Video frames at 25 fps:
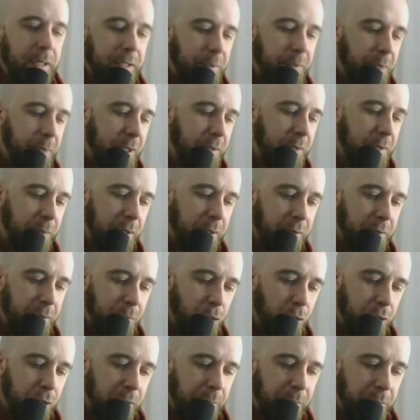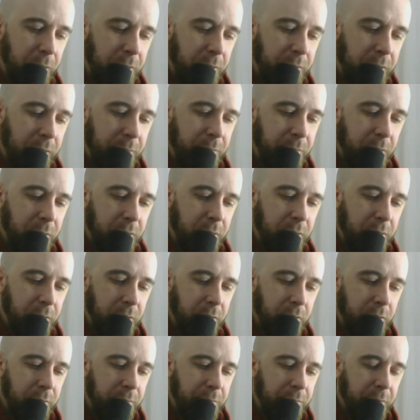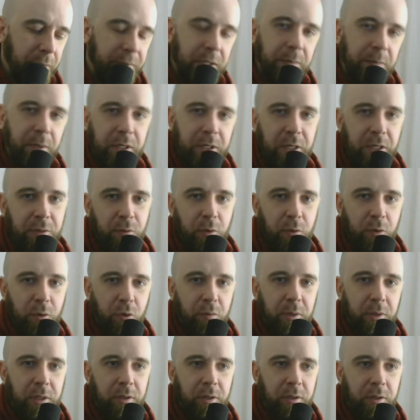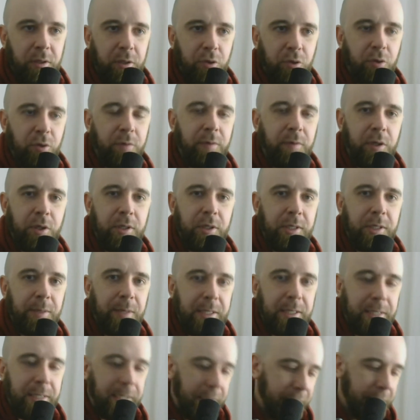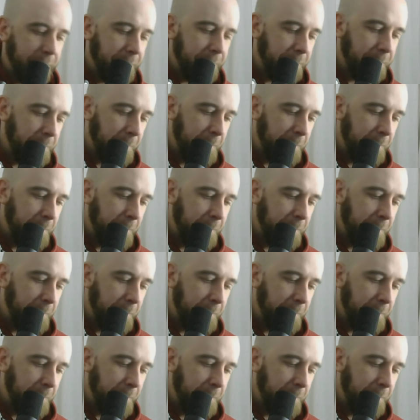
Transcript: Теперь немножко поговорим по взаимодействию с людьми и насчет вашей самооценки.